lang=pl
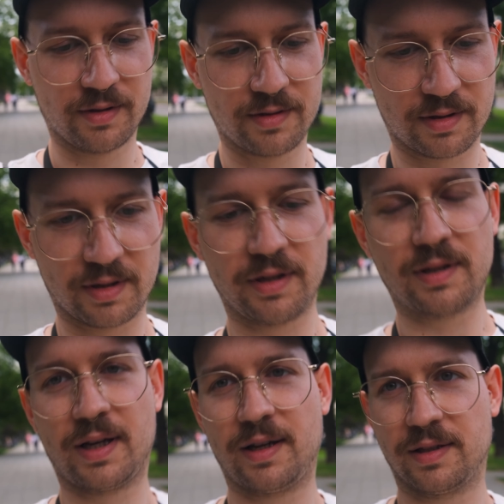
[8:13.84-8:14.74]

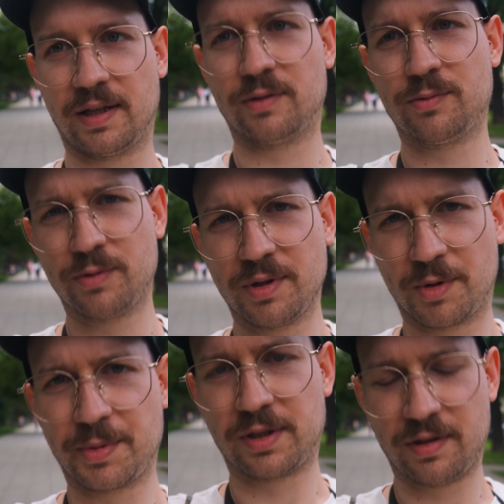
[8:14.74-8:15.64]
streeta na
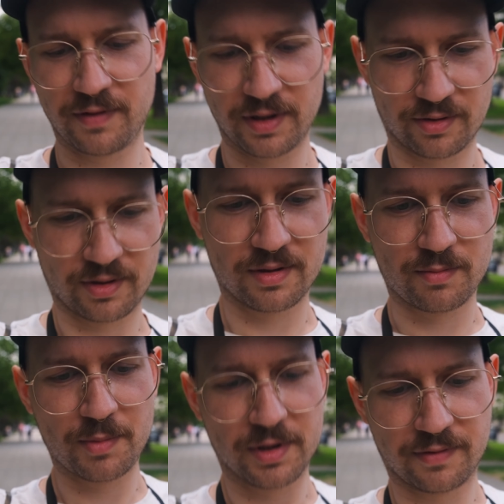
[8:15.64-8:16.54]
długim obiektywie to jest
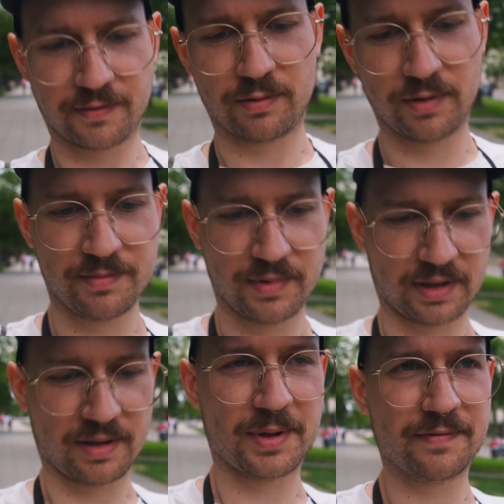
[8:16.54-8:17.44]
moment, w którym
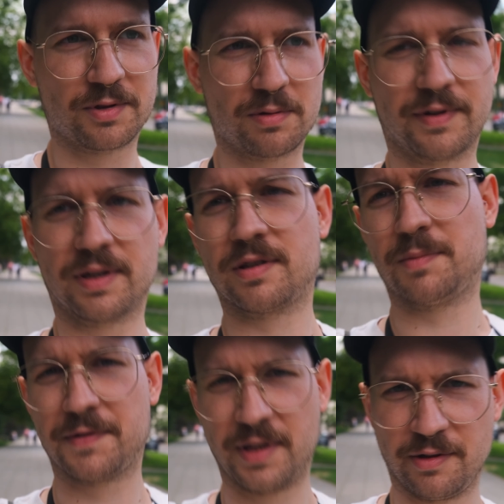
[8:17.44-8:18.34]
tak naprawdę człowiek jest
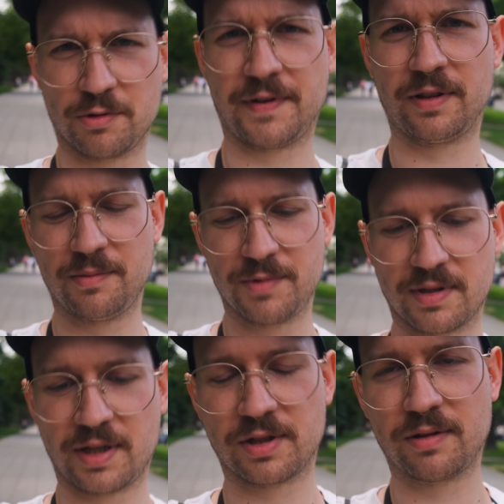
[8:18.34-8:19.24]
sobie w stanie
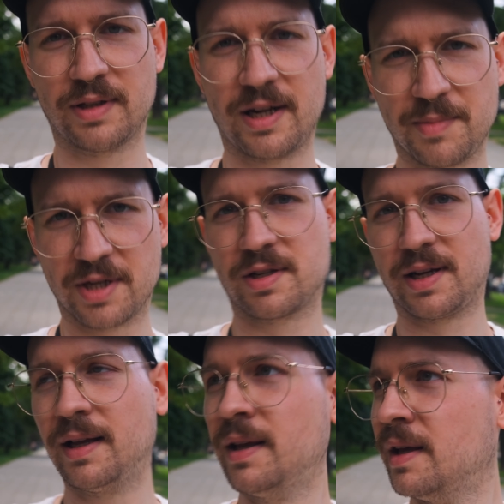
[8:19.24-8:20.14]
uświadomić, dlaczego
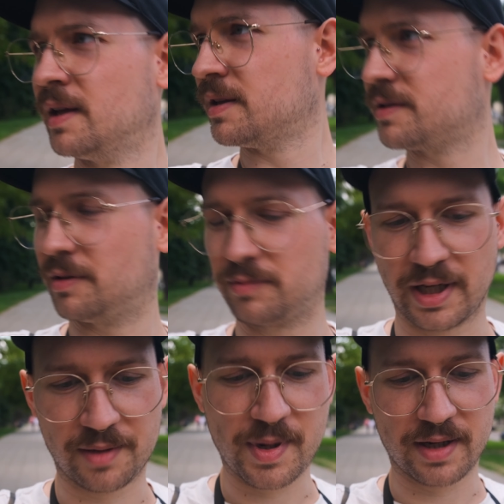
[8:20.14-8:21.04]
dalmierze są
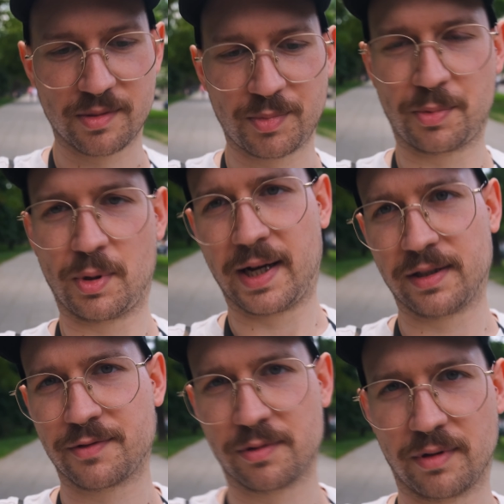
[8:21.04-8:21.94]
tak bardzo
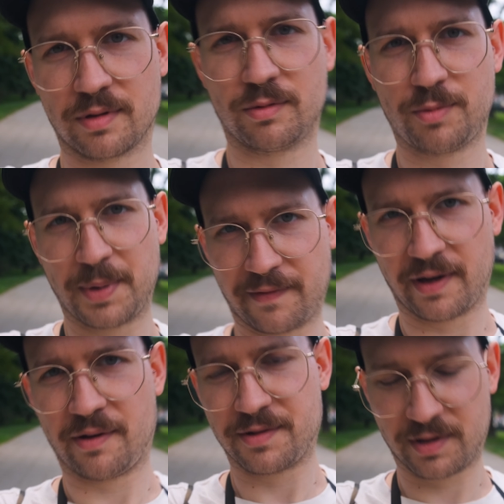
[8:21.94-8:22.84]
popularne wśród osób
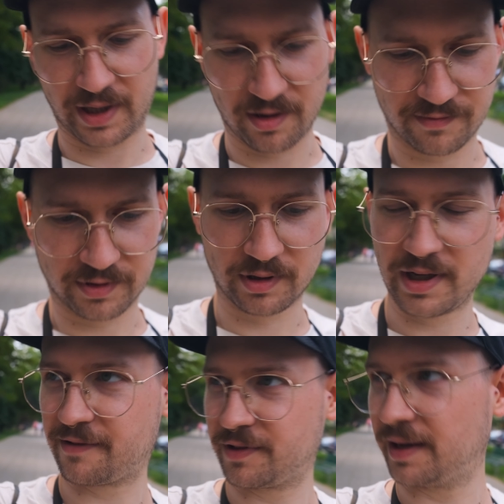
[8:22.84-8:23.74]
uprawiających taką
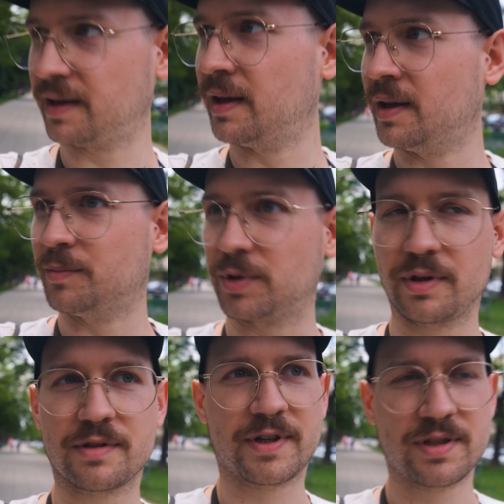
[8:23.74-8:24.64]
fotografię. Bo
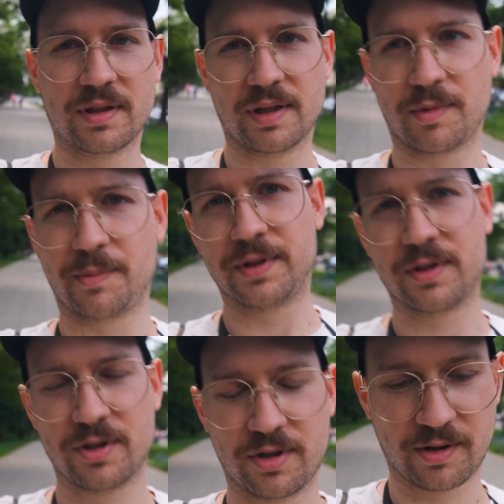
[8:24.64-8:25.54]
to jest właśnie ten moment,
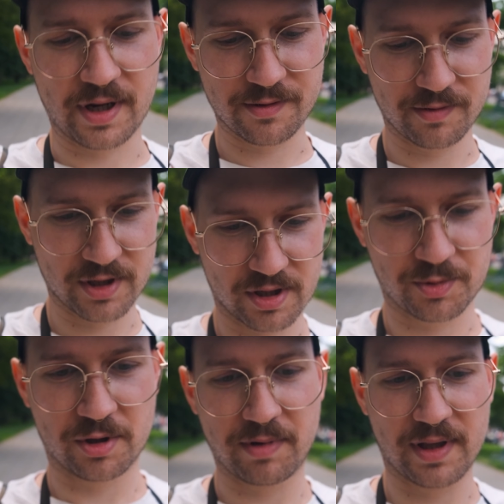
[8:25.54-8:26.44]
gdzie się okazuje, że
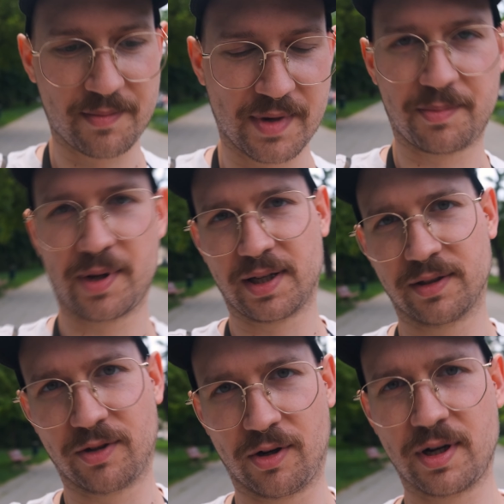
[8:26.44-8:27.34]
przykładamy
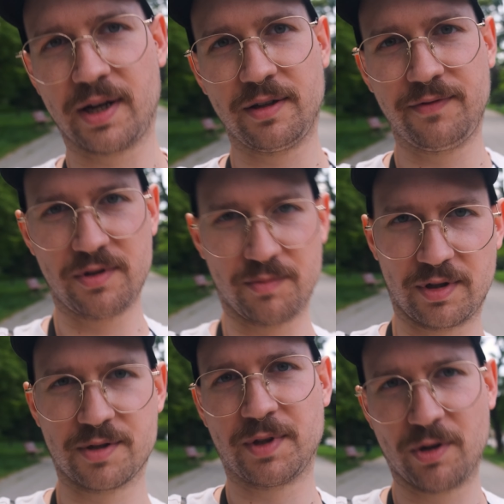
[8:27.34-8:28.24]
aparat do oka i
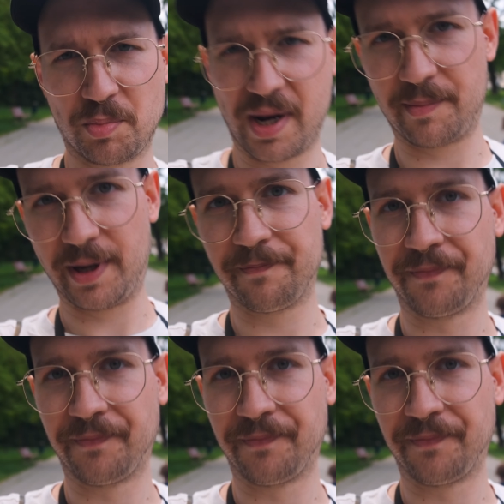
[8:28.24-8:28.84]
widzimy rozmytą plamę.